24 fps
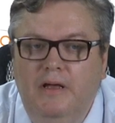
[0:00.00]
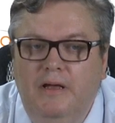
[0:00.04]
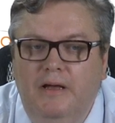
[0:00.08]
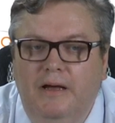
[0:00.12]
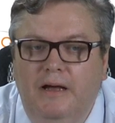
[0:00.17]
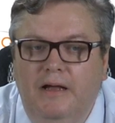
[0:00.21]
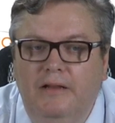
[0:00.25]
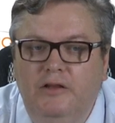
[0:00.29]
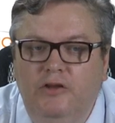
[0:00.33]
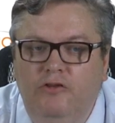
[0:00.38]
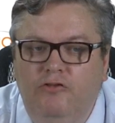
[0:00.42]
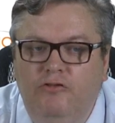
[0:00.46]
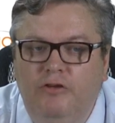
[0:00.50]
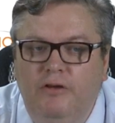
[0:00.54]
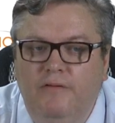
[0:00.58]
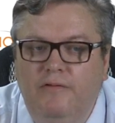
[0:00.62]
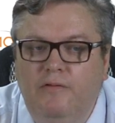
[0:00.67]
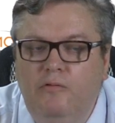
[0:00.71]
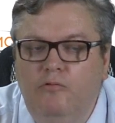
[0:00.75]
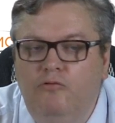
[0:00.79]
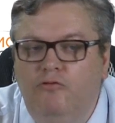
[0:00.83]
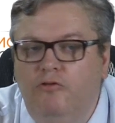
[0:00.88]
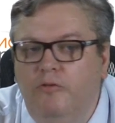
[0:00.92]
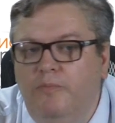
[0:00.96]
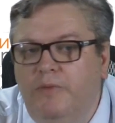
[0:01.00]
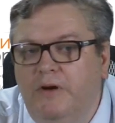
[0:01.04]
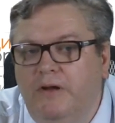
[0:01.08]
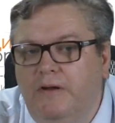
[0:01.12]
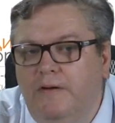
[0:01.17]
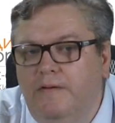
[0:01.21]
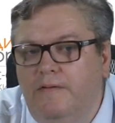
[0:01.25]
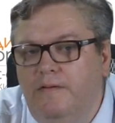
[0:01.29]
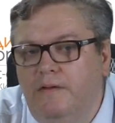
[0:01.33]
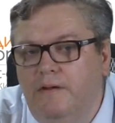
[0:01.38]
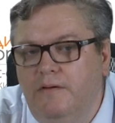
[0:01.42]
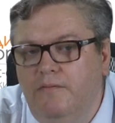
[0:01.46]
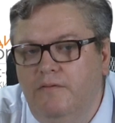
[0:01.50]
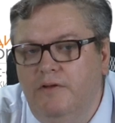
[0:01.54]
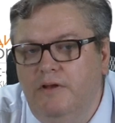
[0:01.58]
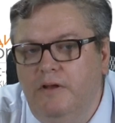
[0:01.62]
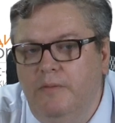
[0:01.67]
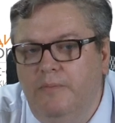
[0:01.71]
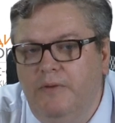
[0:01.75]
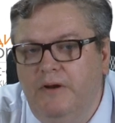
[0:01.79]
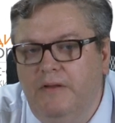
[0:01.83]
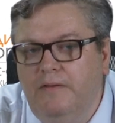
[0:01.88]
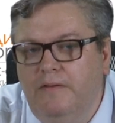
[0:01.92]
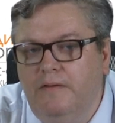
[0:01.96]
Одышка в случае
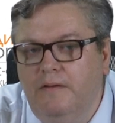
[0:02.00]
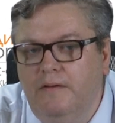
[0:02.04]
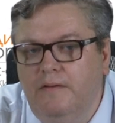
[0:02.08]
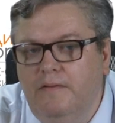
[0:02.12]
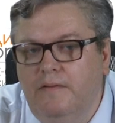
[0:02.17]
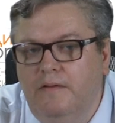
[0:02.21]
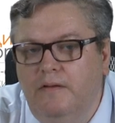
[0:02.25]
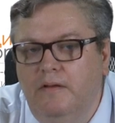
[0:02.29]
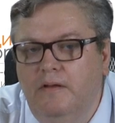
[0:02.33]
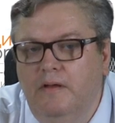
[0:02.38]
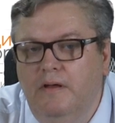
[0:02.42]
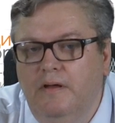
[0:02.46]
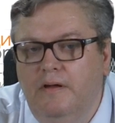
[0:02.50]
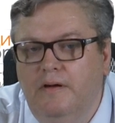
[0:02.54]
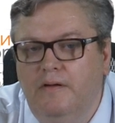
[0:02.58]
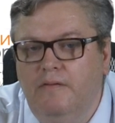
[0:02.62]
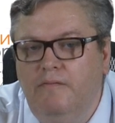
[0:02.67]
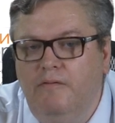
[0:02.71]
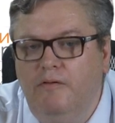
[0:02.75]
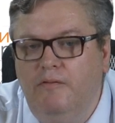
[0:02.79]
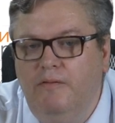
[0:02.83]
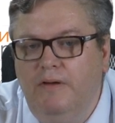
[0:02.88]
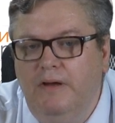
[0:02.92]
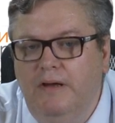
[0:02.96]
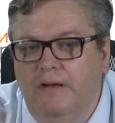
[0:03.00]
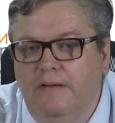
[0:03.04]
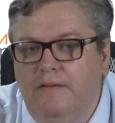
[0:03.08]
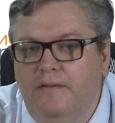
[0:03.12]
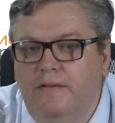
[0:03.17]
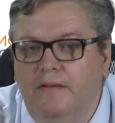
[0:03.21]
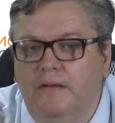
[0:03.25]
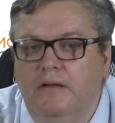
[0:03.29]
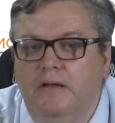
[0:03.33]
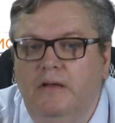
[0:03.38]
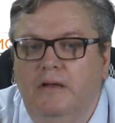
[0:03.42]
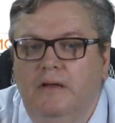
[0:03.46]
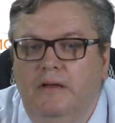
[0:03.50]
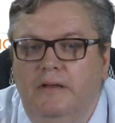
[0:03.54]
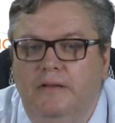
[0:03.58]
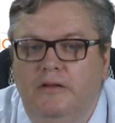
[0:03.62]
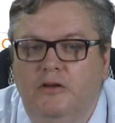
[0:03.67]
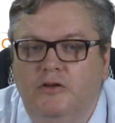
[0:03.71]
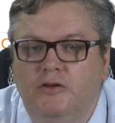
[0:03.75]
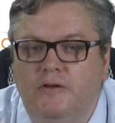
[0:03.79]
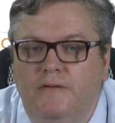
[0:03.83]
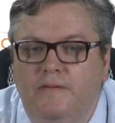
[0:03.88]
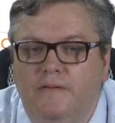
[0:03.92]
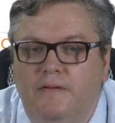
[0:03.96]
прогрессирования процесса развивается на
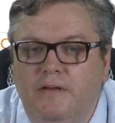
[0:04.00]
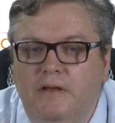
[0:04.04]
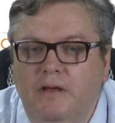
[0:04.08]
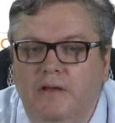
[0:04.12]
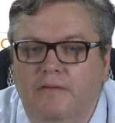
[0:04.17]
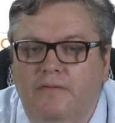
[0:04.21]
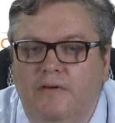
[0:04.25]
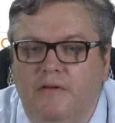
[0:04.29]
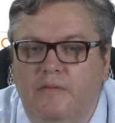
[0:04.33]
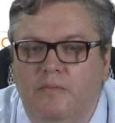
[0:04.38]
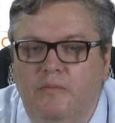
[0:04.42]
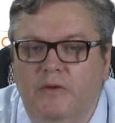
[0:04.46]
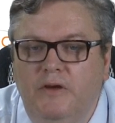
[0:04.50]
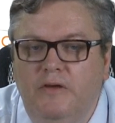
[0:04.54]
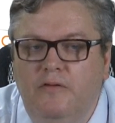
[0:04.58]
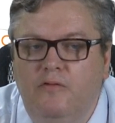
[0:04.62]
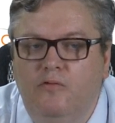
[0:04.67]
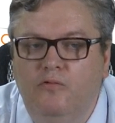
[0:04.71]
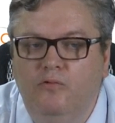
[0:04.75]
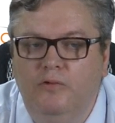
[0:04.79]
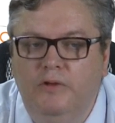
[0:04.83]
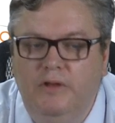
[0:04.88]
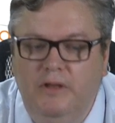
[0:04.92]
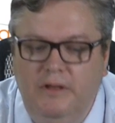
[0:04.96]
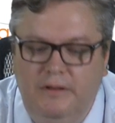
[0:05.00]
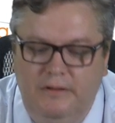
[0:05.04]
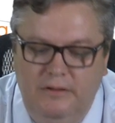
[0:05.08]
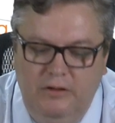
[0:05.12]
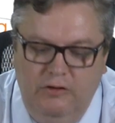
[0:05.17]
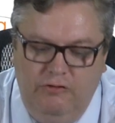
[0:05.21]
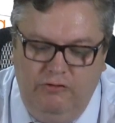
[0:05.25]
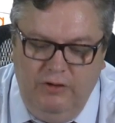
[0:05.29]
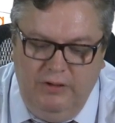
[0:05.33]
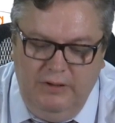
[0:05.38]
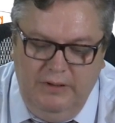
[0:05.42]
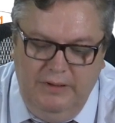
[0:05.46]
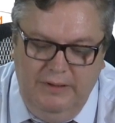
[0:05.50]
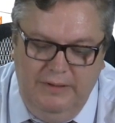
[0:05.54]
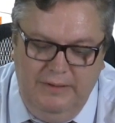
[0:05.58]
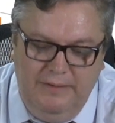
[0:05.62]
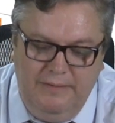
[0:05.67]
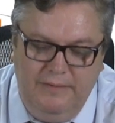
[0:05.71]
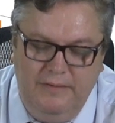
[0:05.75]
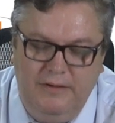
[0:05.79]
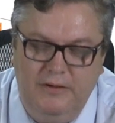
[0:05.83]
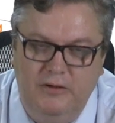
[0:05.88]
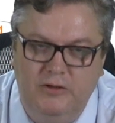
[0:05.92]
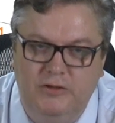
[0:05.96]
6-8 сутки от начала
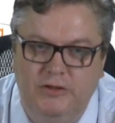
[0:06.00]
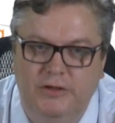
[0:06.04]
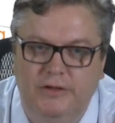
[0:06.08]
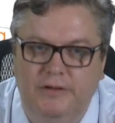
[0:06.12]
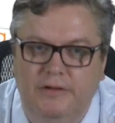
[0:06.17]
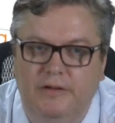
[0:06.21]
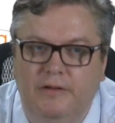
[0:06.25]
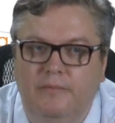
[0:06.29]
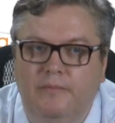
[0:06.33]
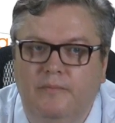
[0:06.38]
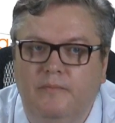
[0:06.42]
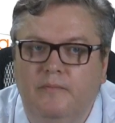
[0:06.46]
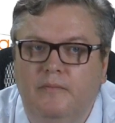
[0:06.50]
заражения.